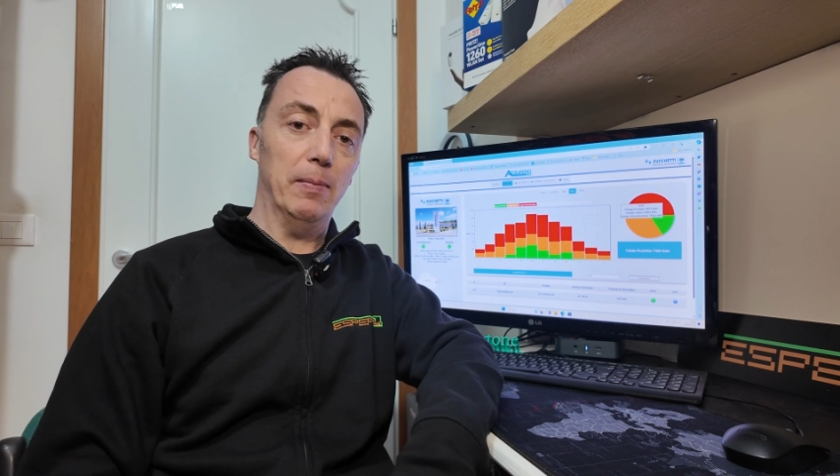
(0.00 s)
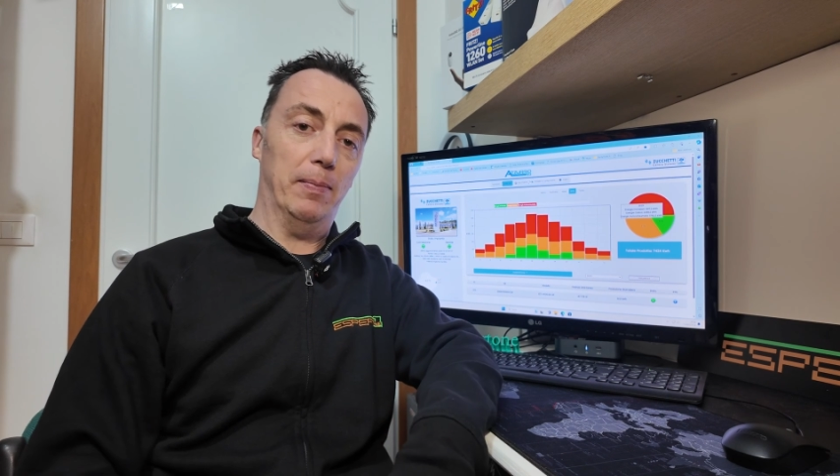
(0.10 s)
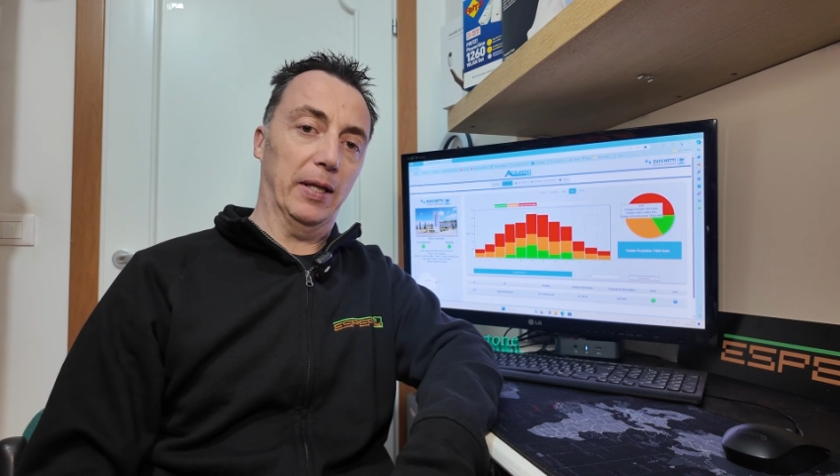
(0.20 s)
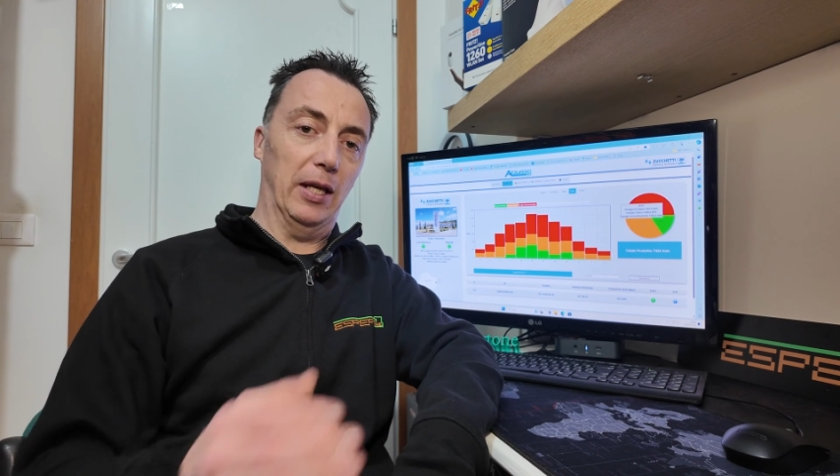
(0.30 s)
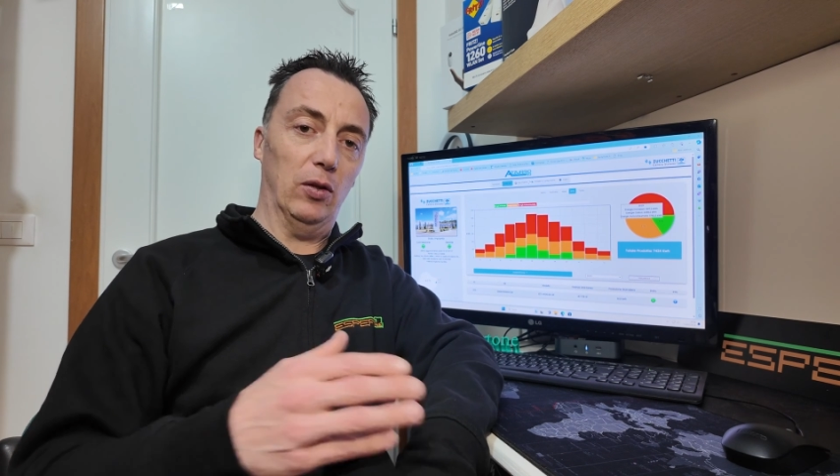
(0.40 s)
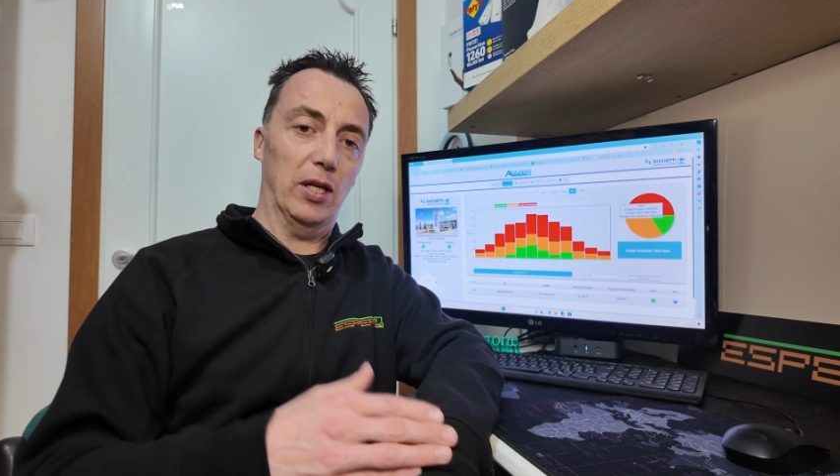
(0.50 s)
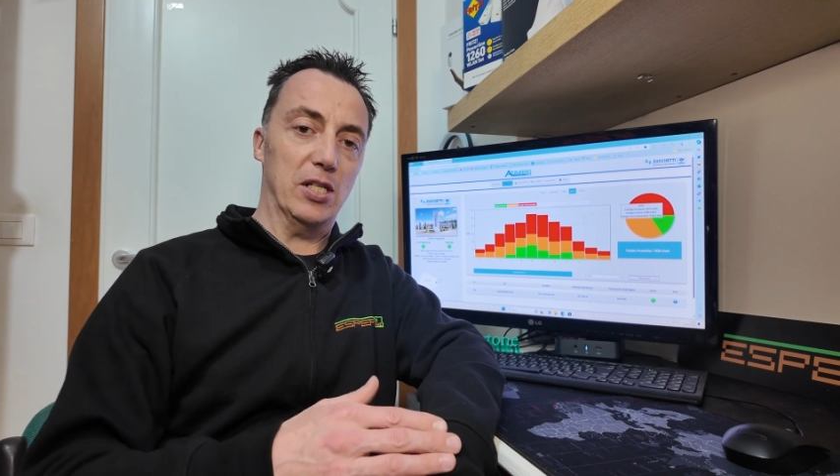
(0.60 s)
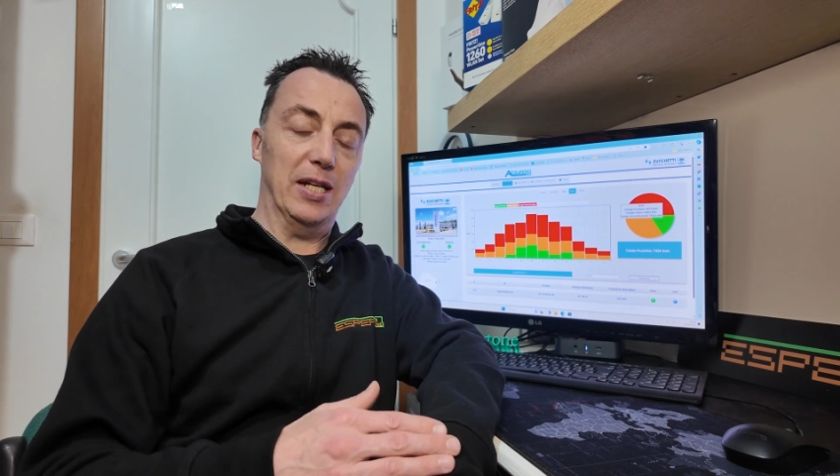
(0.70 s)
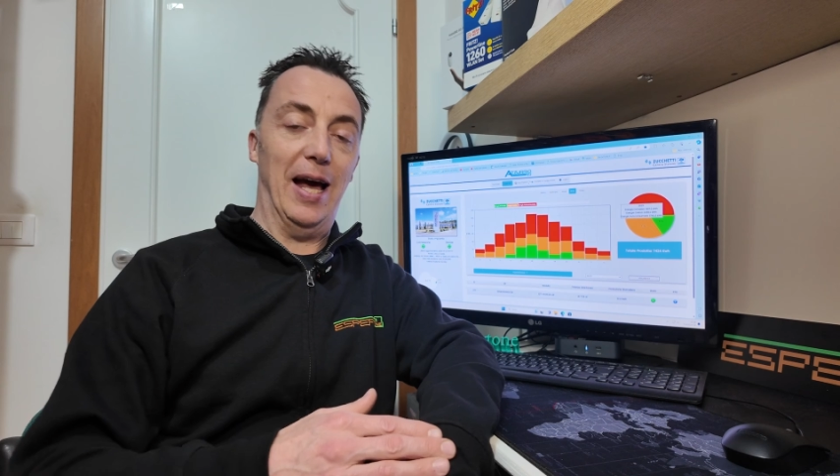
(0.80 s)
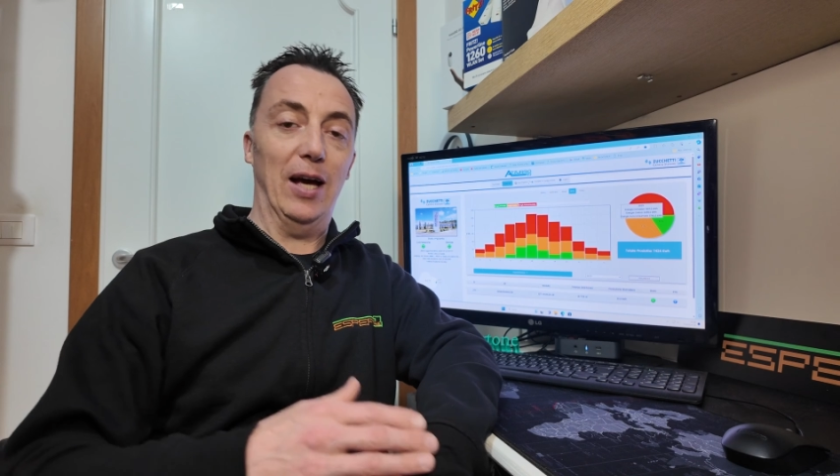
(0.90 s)
partendo da
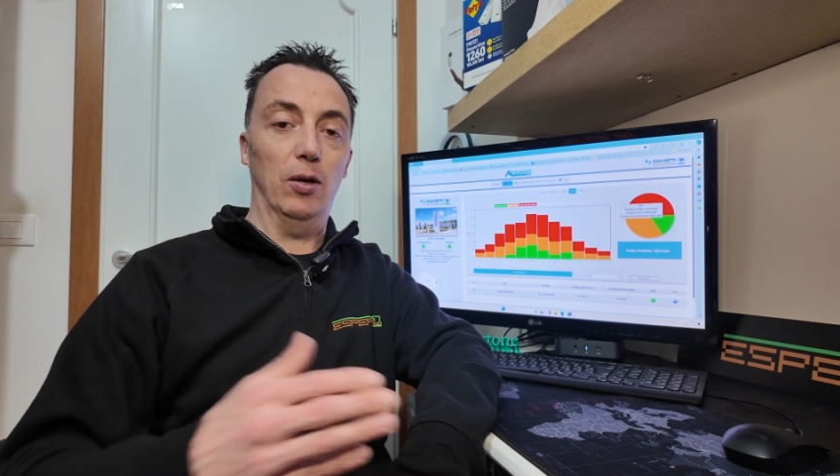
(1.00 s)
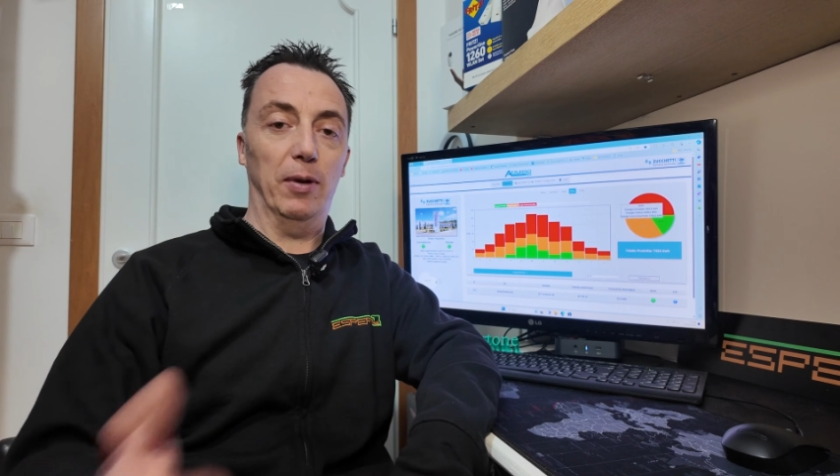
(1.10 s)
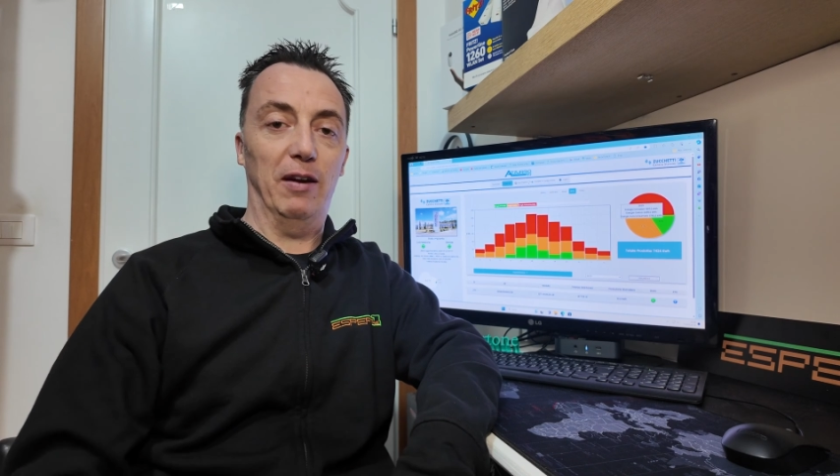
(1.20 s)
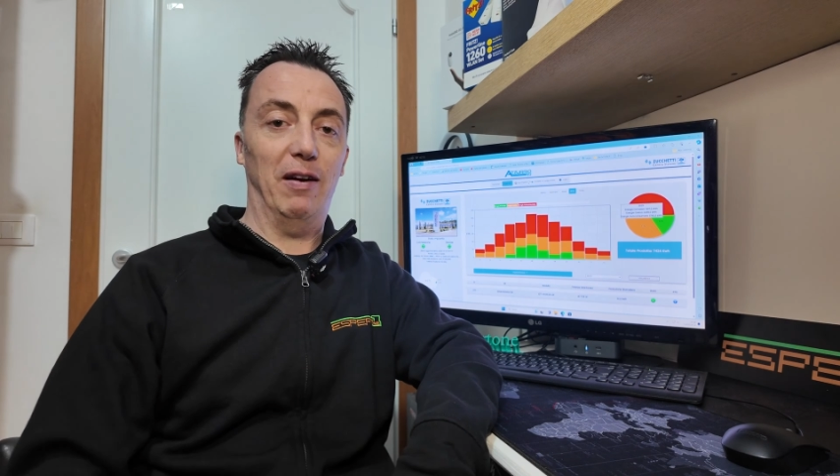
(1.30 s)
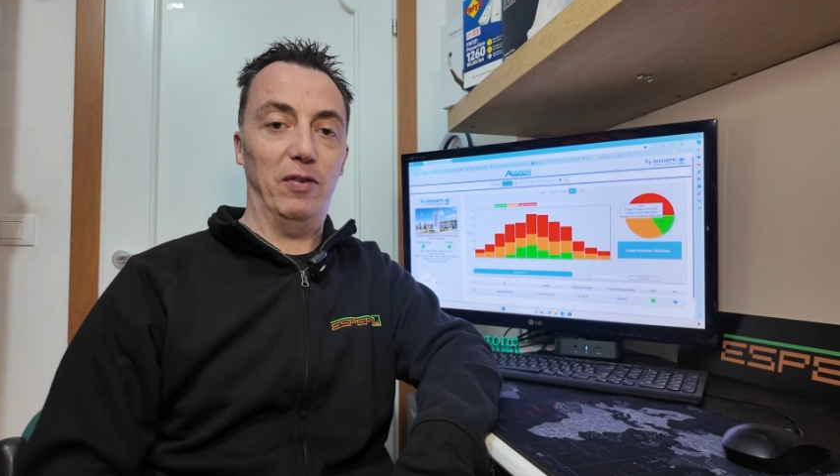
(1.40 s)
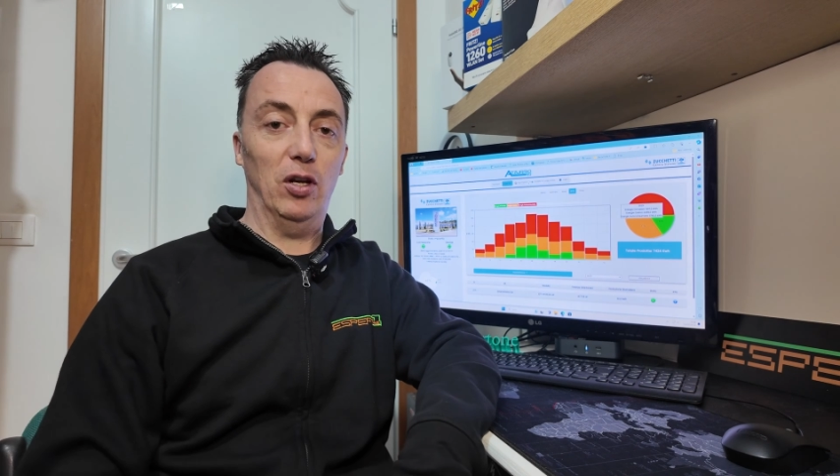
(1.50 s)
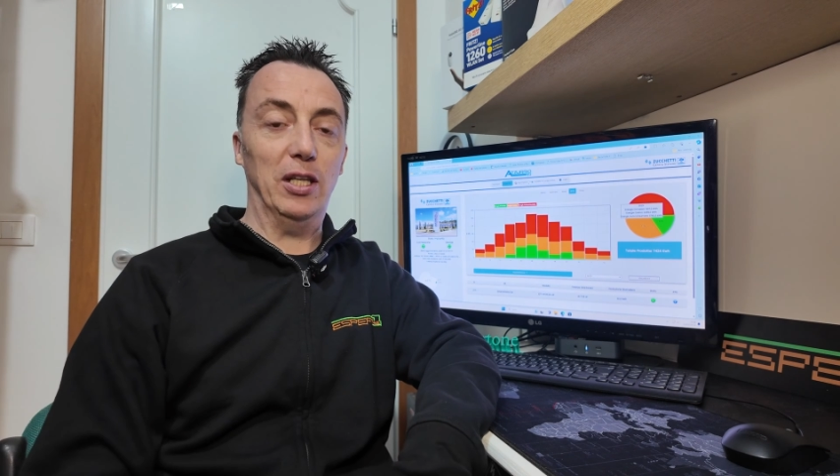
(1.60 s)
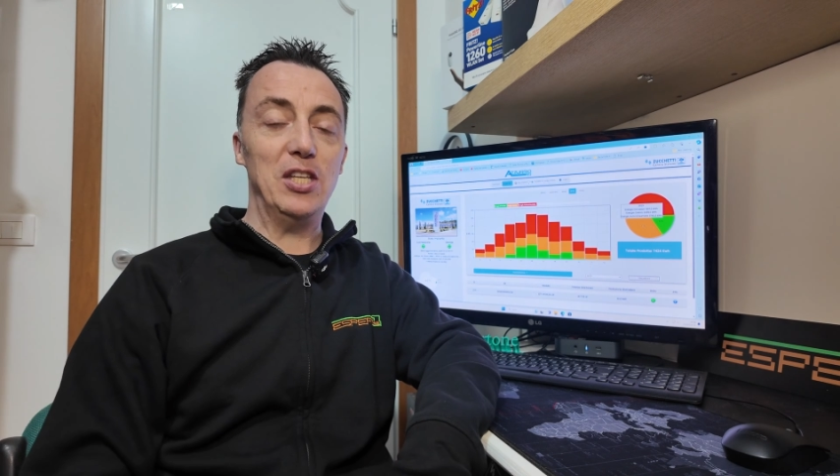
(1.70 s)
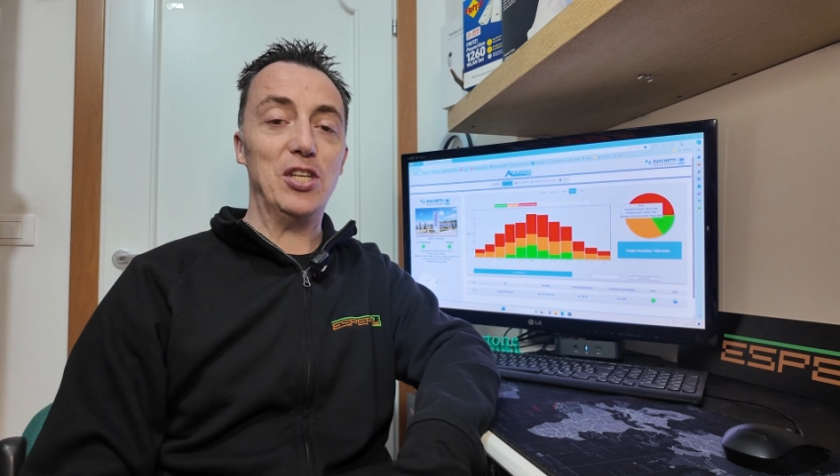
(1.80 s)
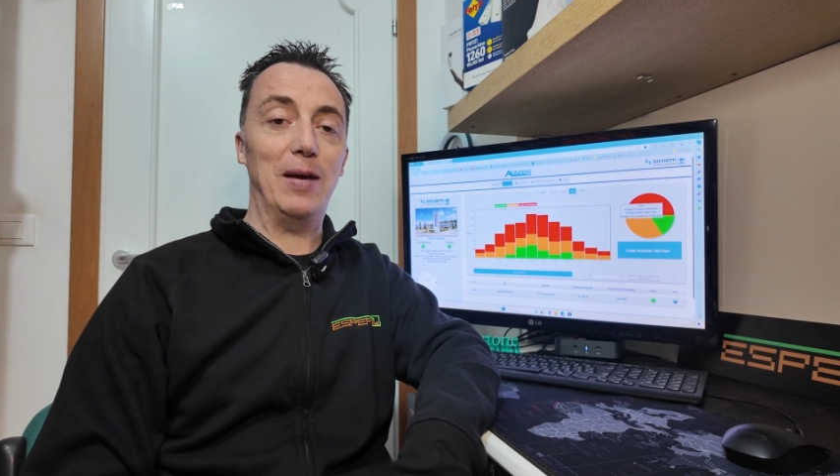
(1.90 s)
gennaio per arrivare fino a
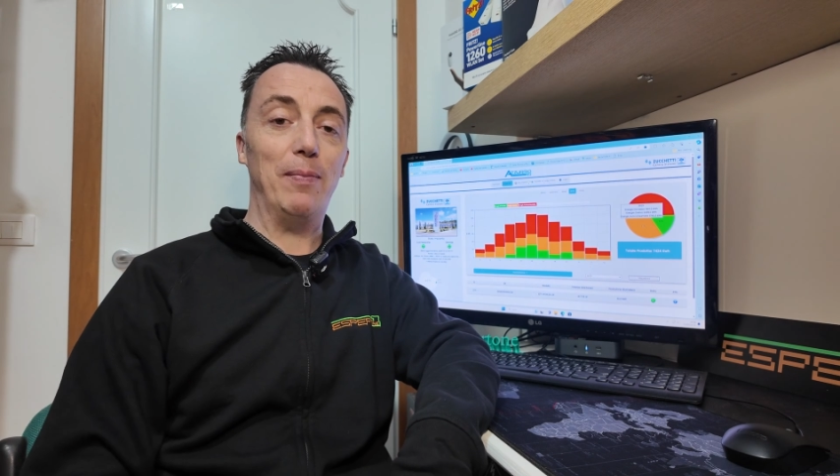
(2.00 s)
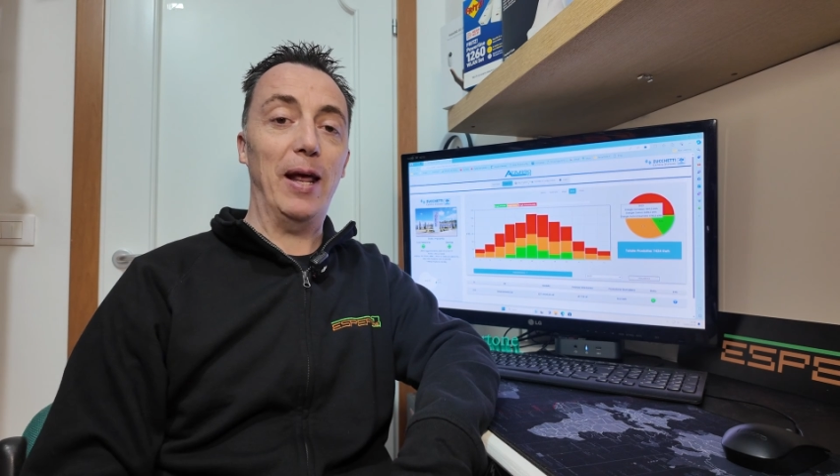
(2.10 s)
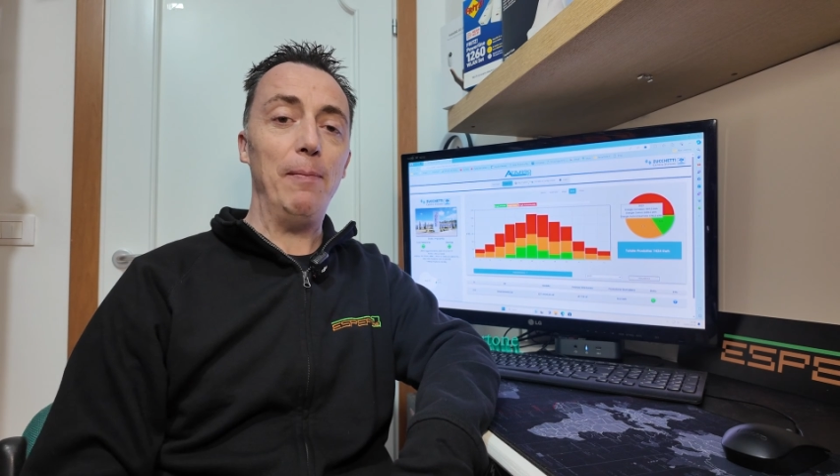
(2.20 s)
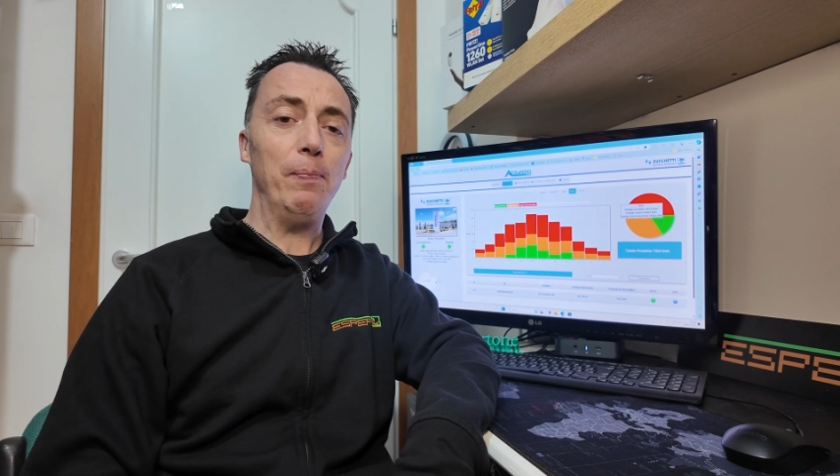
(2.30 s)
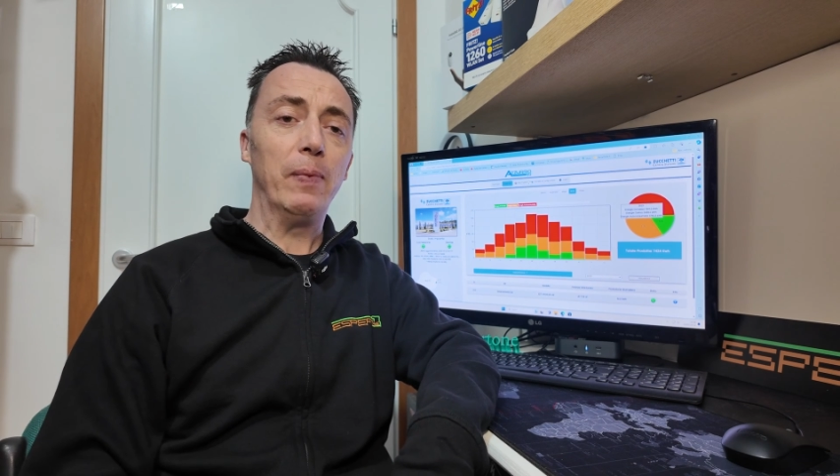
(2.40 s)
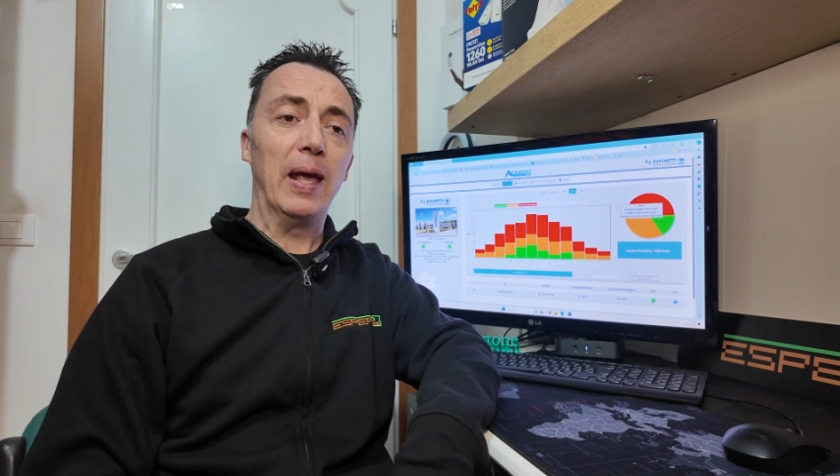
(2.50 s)
dicembre,